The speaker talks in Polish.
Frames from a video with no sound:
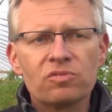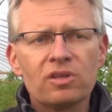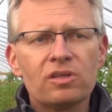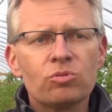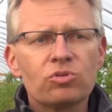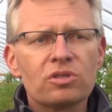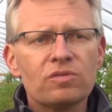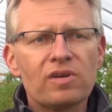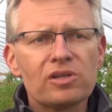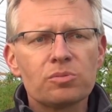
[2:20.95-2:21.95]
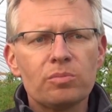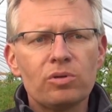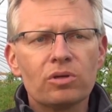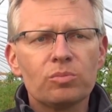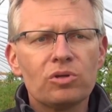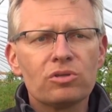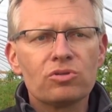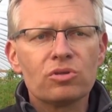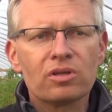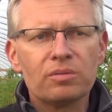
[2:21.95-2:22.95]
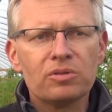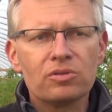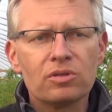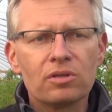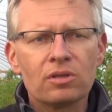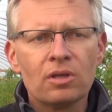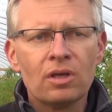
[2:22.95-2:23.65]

wtedy uzyskiwaliśmy blok biologiczno-chemiczny.